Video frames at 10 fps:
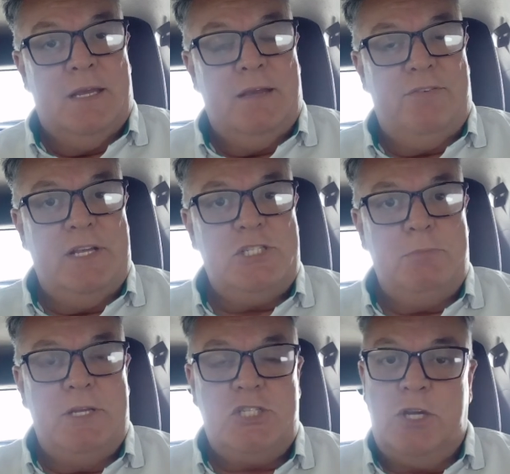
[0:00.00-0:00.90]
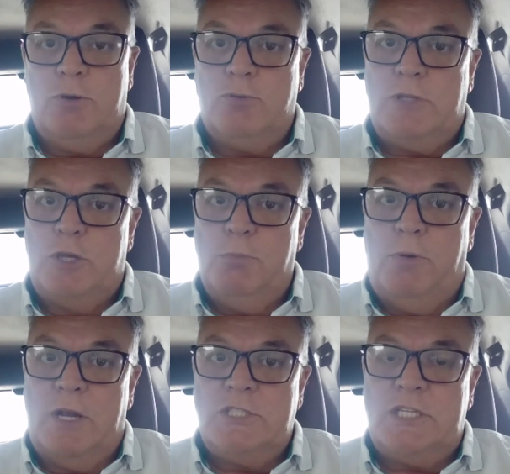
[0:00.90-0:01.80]
Evidentemente que eu não tenho
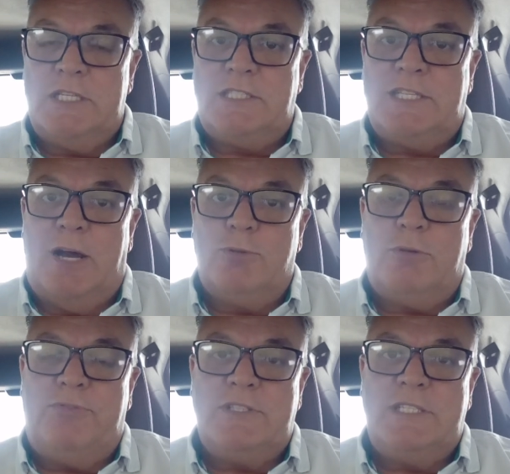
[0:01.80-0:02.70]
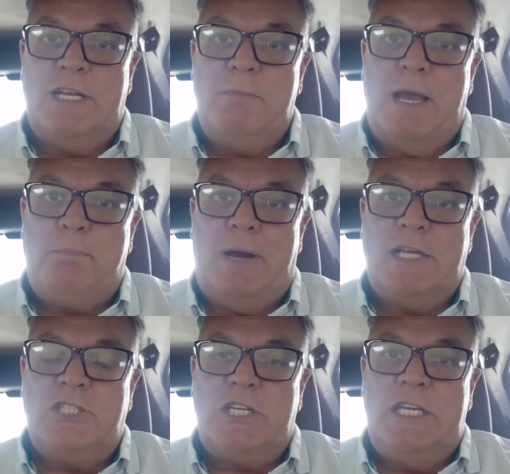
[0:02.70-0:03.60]
bola de cristal, estou fazendo a minha
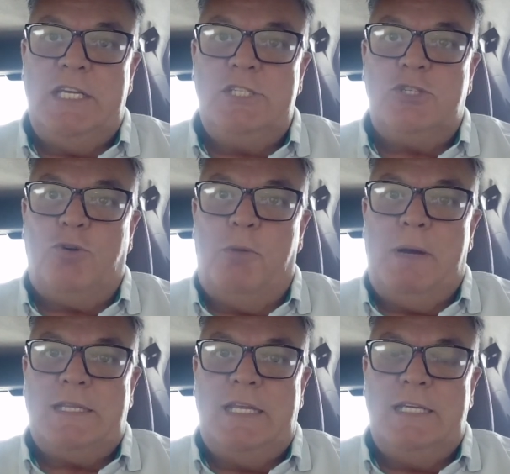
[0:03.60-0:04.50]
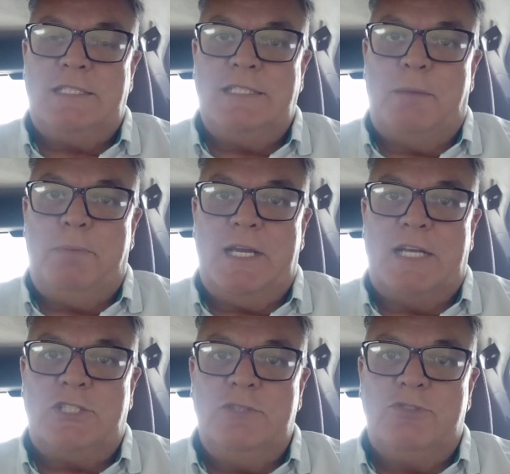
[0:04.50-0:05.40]
parte aqui de combater esses
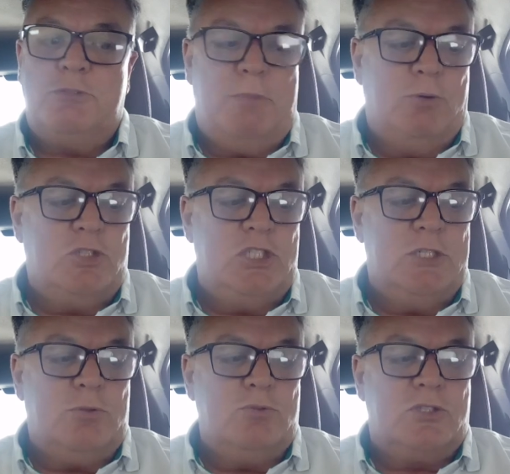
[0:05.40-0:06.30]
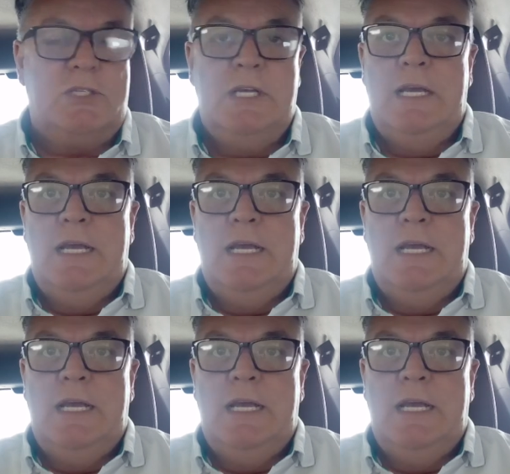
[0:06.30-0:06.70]
aplicativos malditos.